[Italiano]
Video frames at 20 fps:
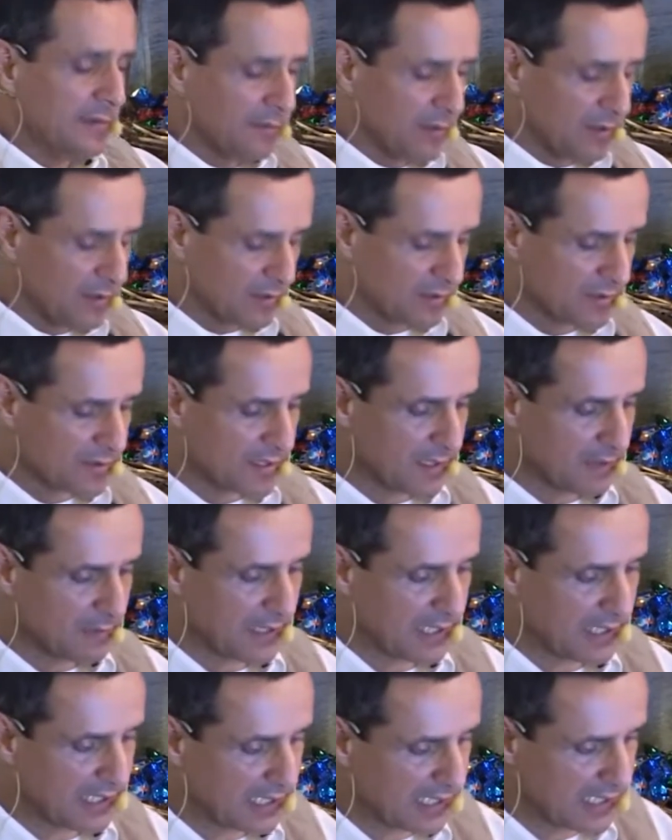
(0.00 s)
vogliono
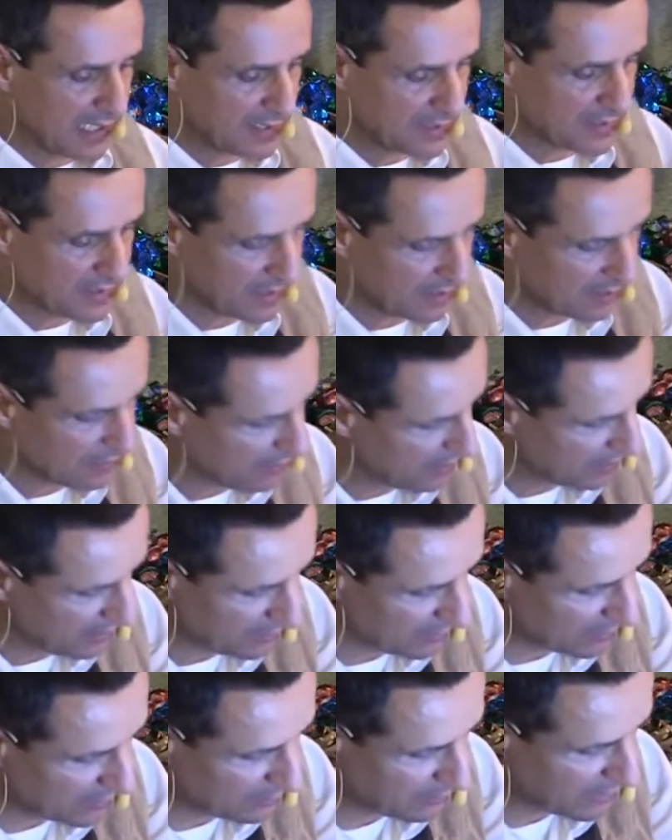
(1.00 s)
seguire la legge, noi
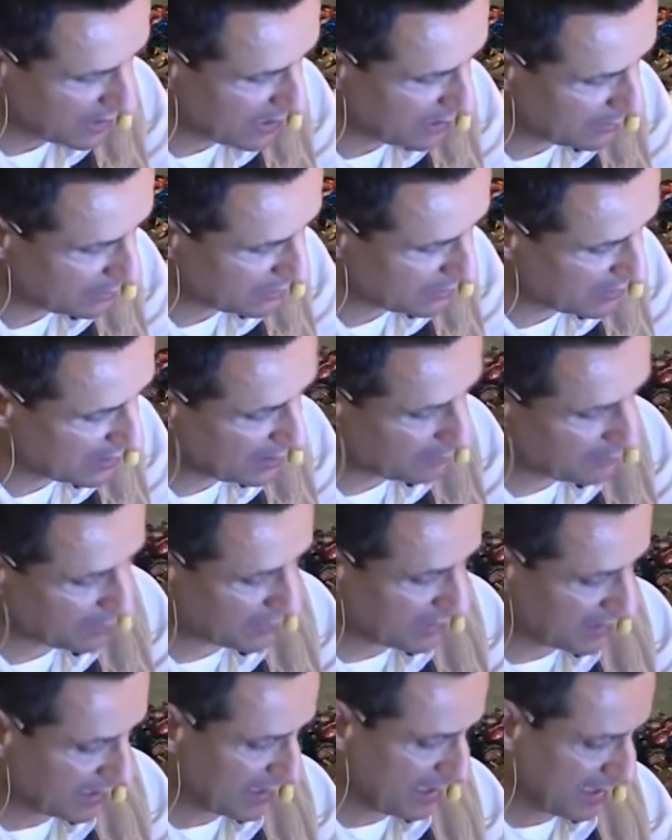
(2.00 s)
non abbiamo né il
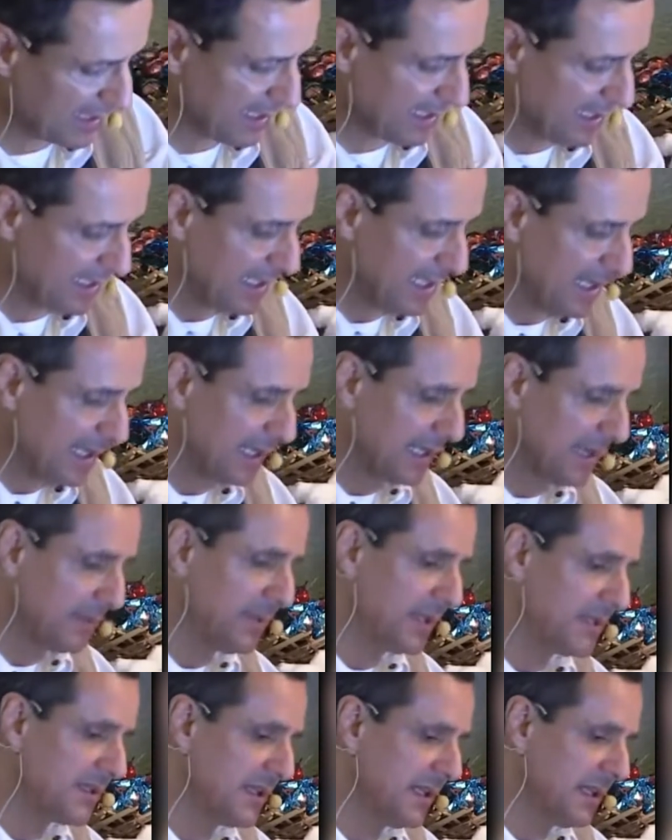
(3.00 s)
potere né la
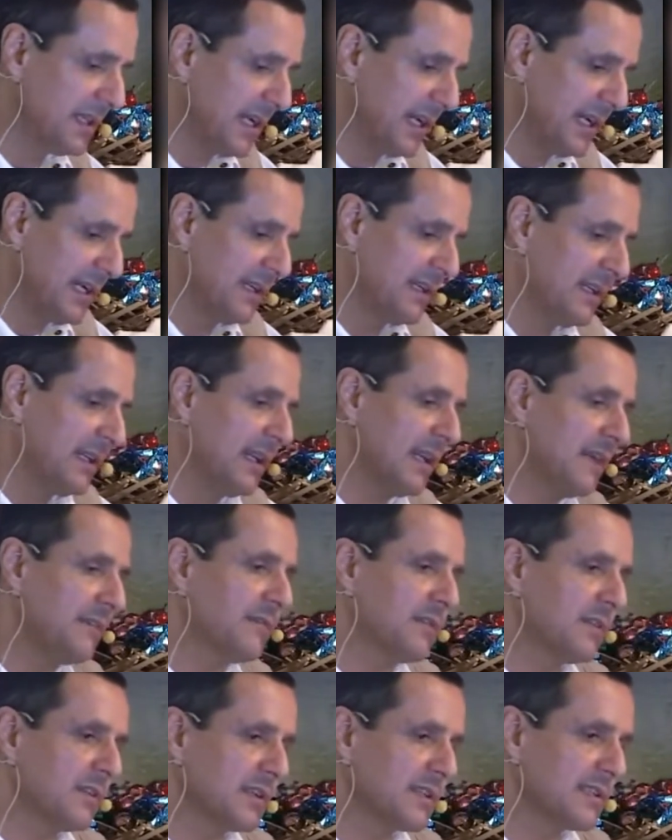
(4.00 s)
capacità né la
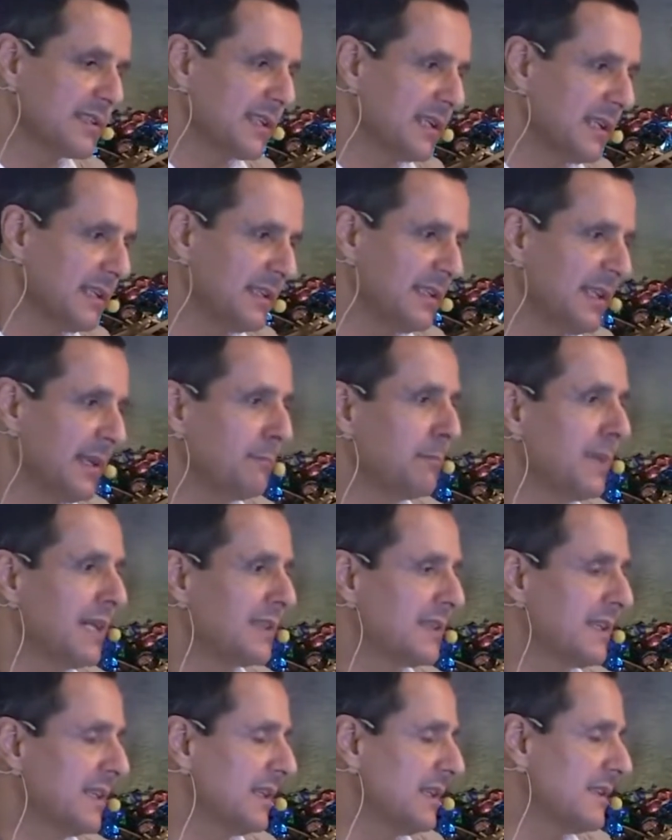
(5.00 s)
forza di
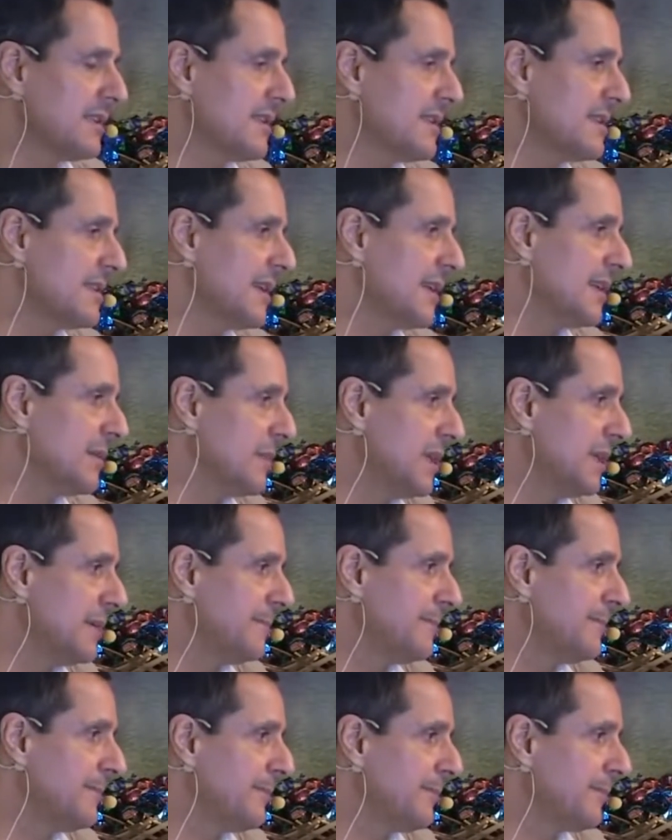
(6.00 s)
abbattere il sistema.
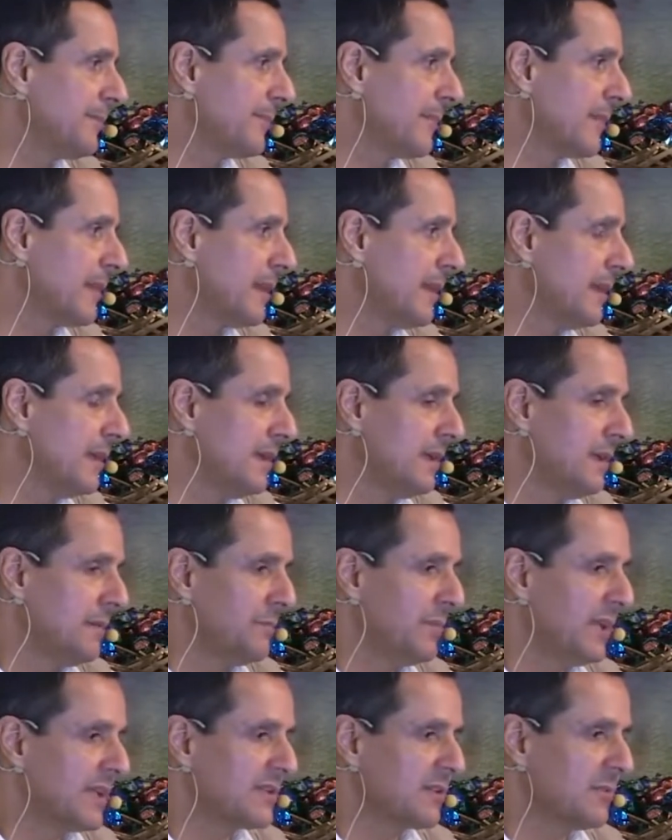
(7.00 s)

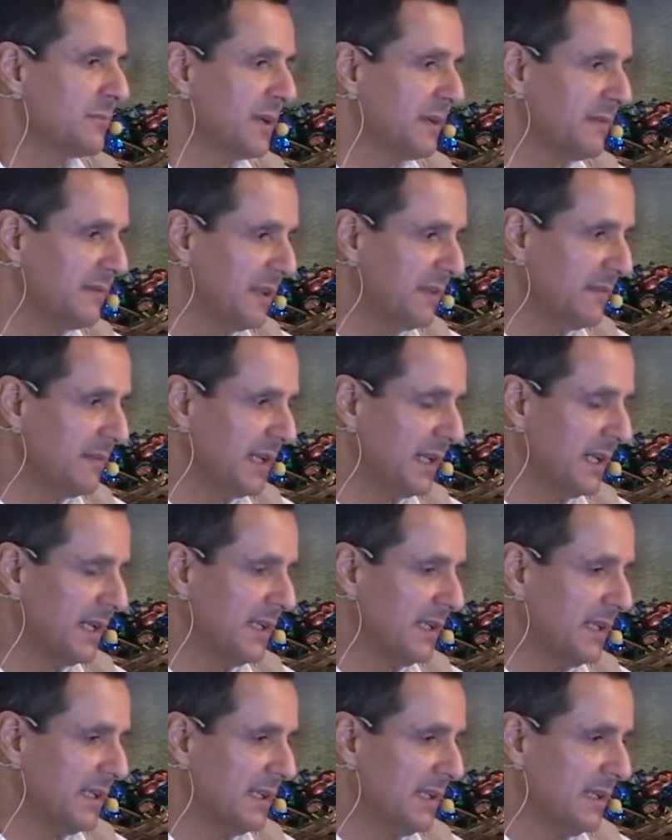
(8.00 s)
Per
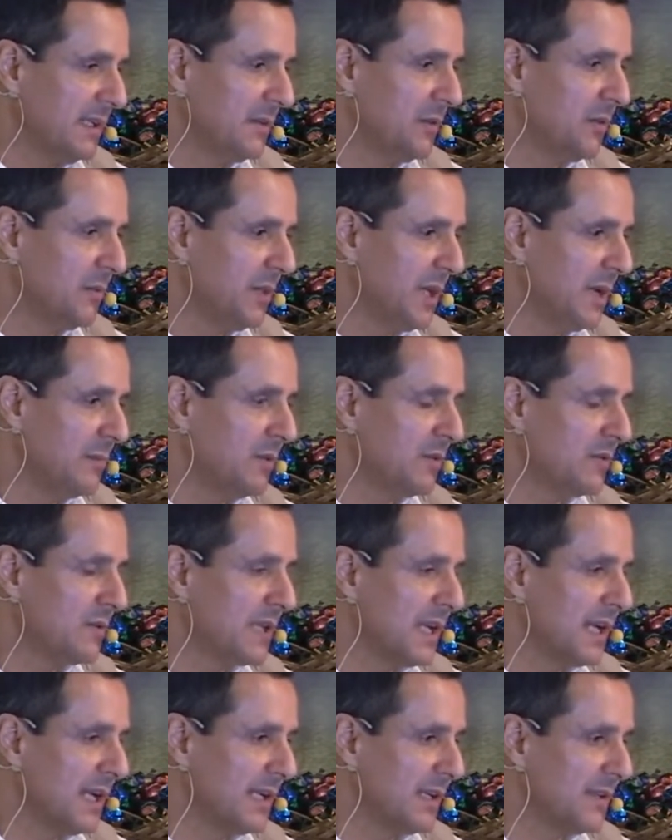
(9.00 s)
sopravvivere dobbiamo
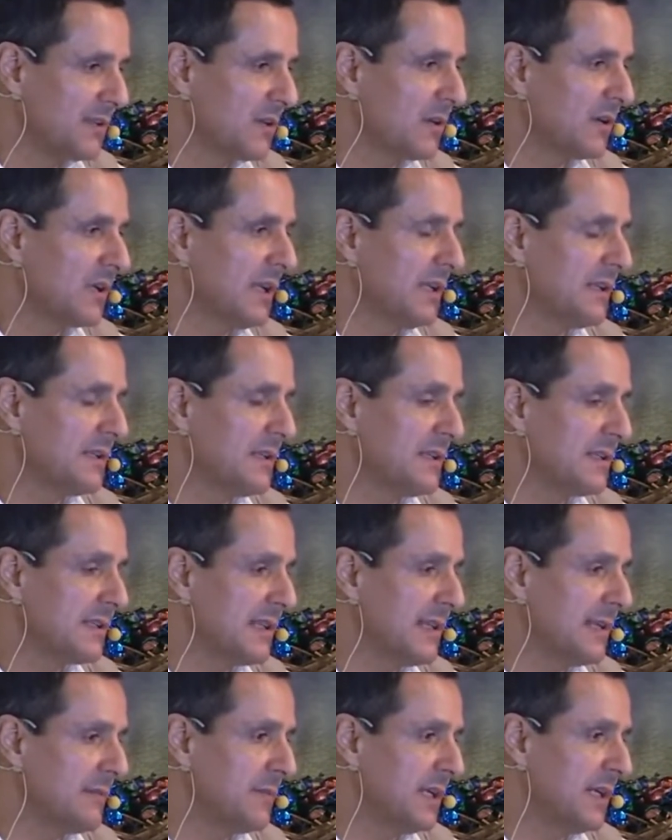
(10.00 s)
usare ciò che il
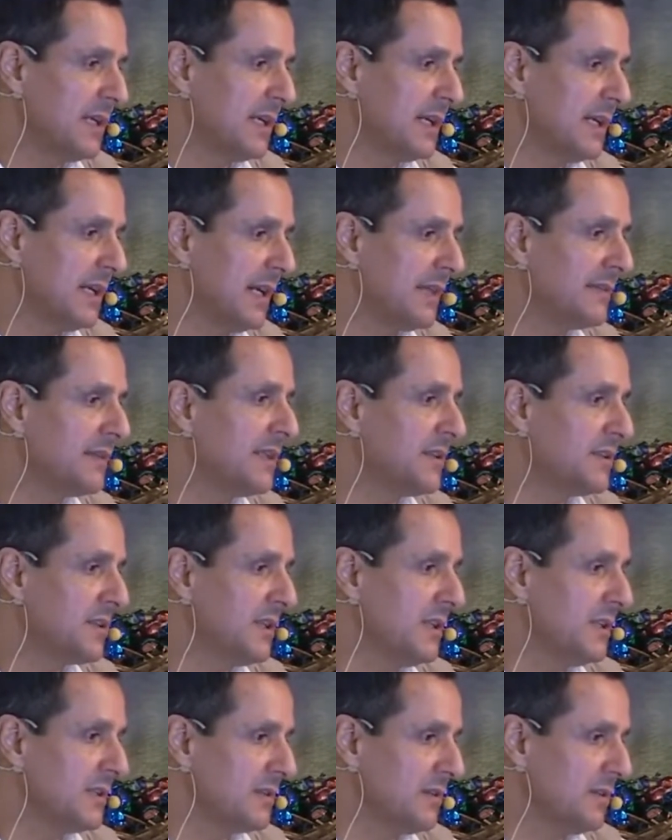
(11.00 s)
sistema ha
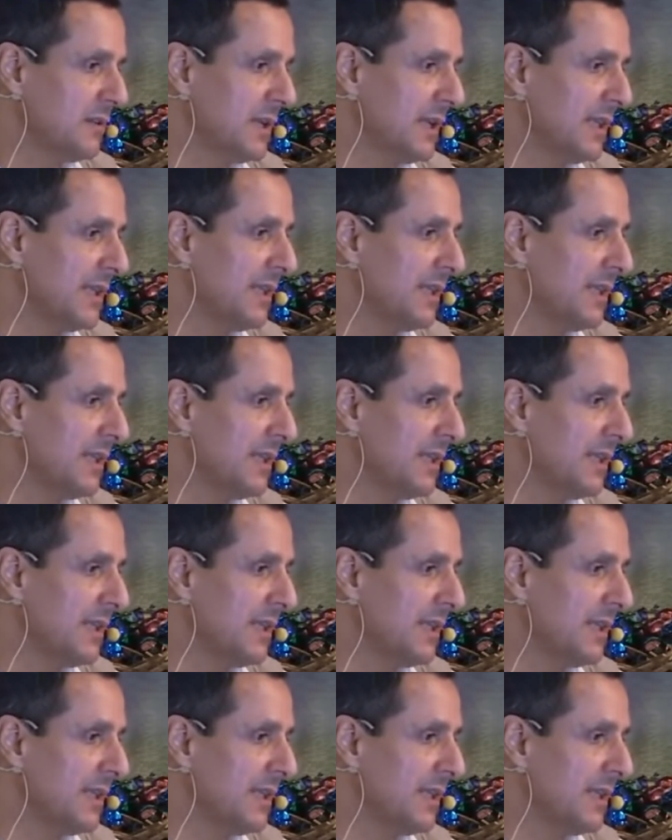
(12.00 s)
deciso che